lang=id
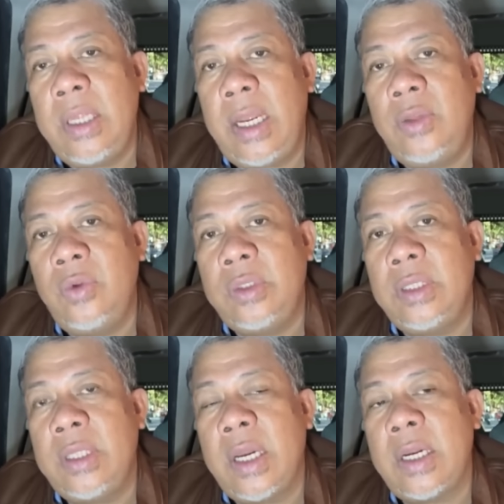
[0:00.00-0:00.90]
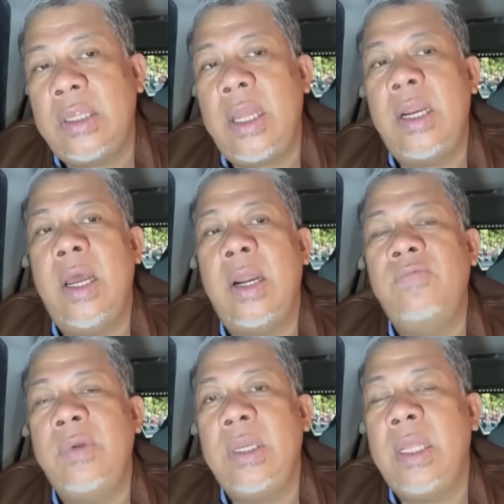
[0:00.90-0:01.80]
yaitu tentang
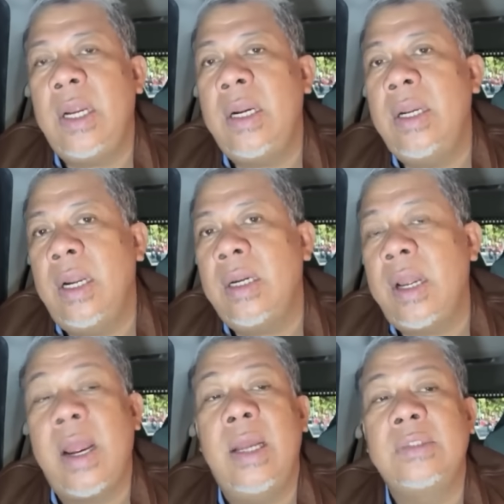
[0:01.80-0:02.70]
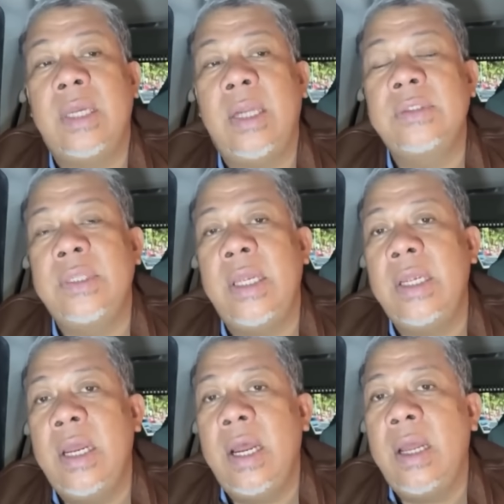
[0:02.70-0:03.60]
ketiadaan pikiran dan gagasan
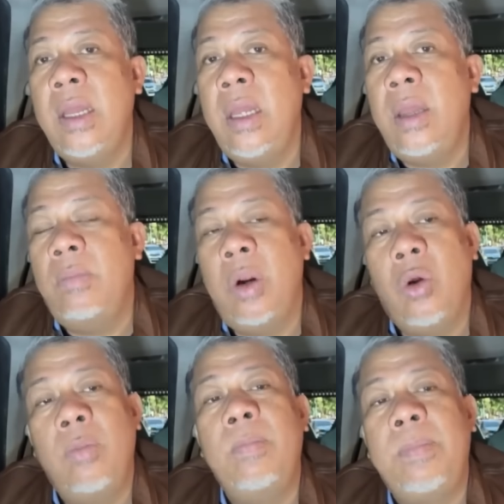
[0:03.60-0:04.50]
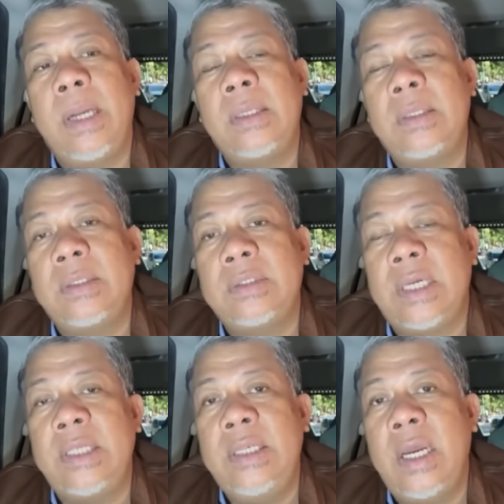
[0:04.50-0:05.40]
sehingga melompat
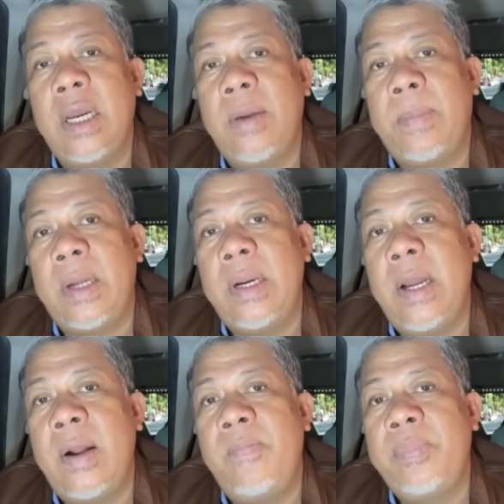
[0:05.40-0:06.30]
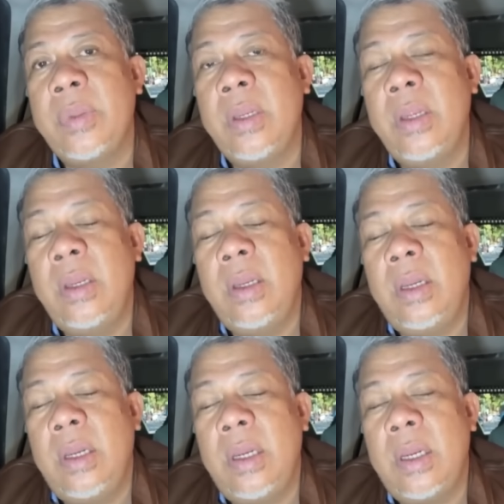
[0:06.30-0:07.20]
saja kepada
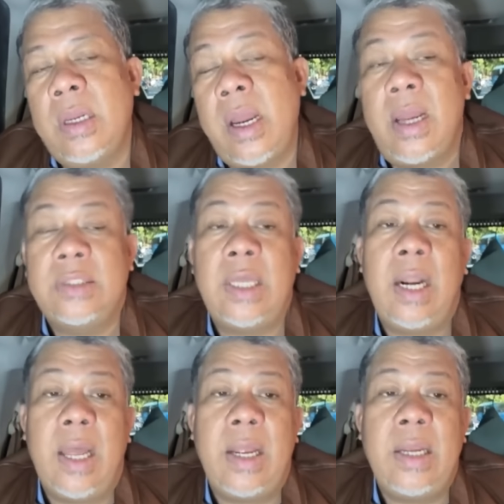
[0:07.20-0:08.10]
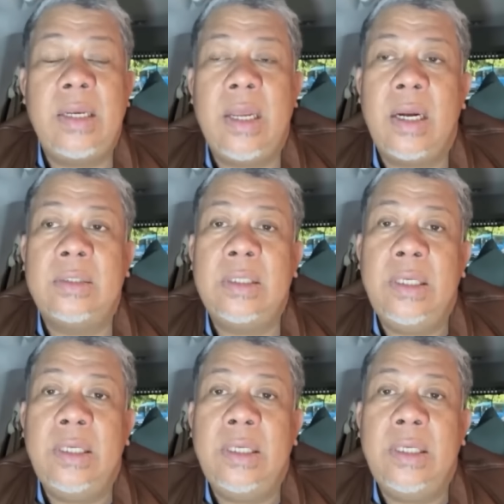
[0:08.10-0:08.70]
uh, gagasan lain yang